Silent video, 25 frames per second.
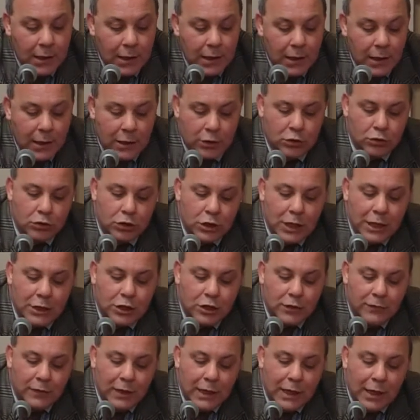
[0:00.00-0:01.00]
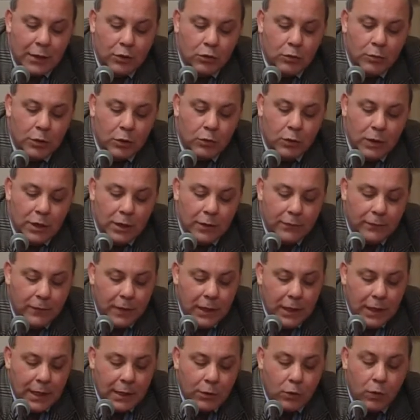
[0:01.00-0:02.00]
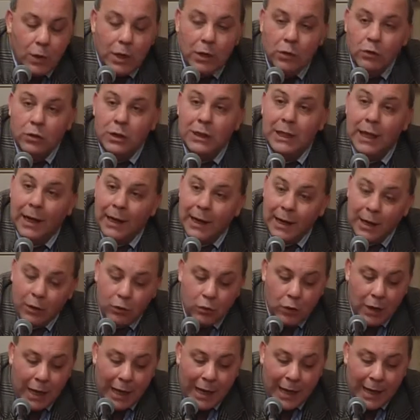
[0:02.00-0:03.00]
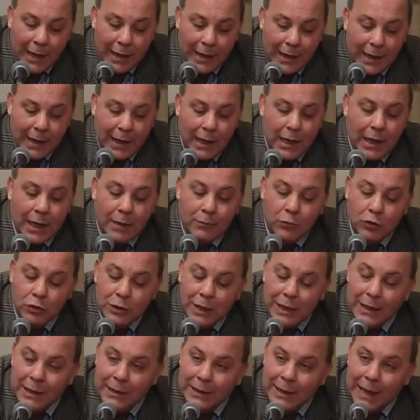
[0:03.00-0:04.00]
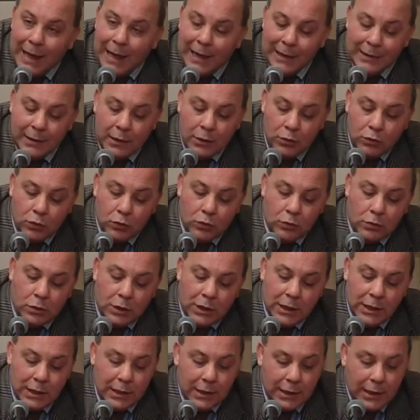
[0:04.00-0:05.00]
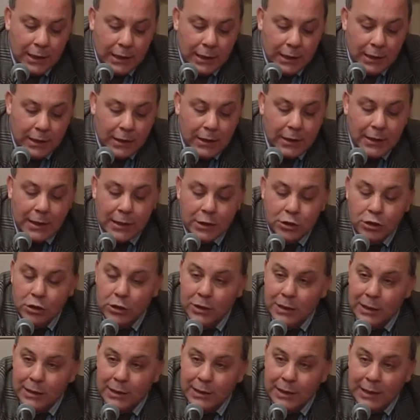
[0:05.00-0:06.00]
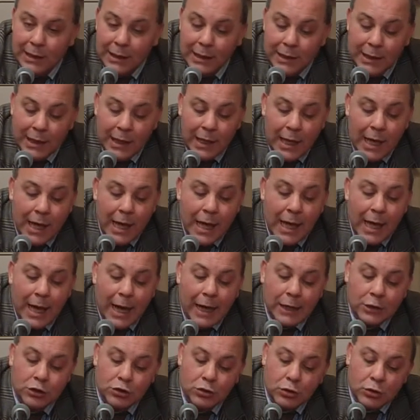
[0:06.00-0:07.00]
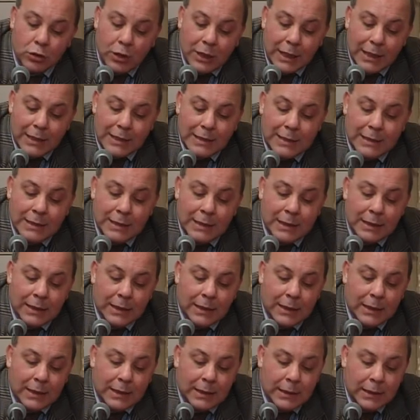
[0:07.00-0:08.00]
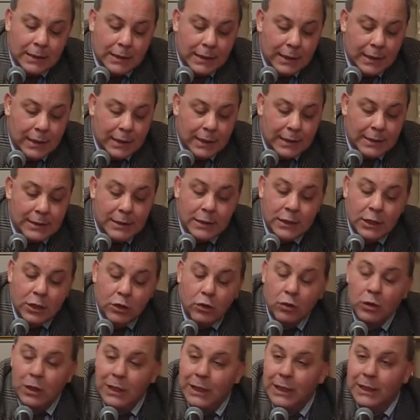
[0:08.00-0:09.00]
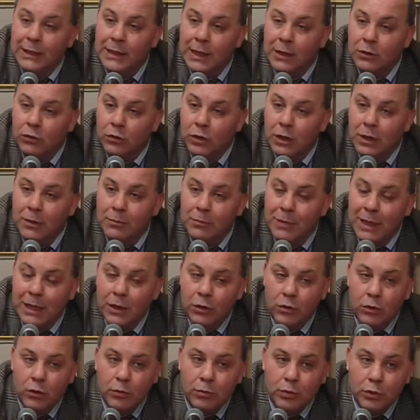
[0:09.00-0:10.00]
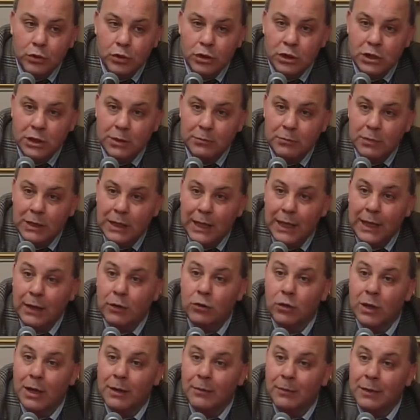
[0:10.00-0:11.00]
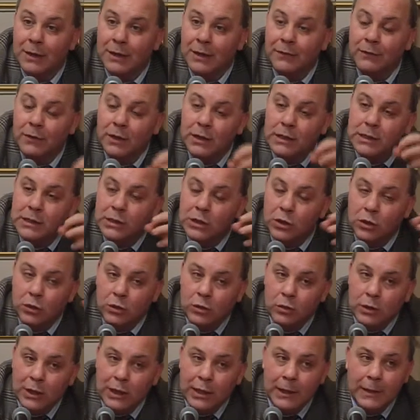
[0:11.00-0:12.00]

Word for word: La società civile ha come quindi fine quello di regolare la modalità di tutti i diritti dei cittadini, a ciò che eh, si collidano il meno possibile. Ecco la definizione